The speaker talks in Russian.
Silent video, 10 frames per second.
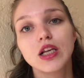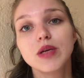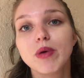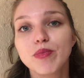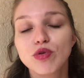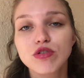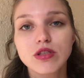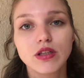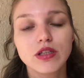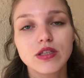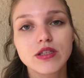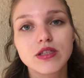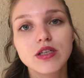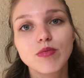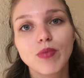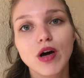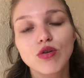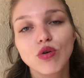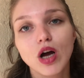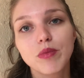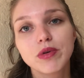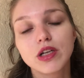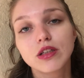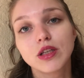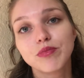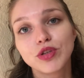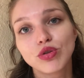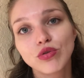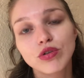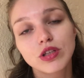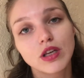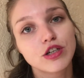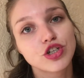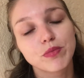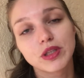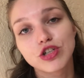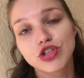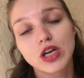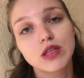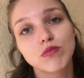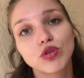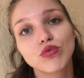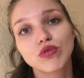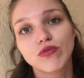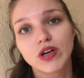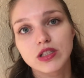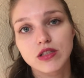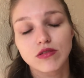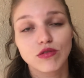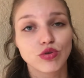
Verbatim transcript: либо просто нанести пару капелек на пятно и также подождать минут 20.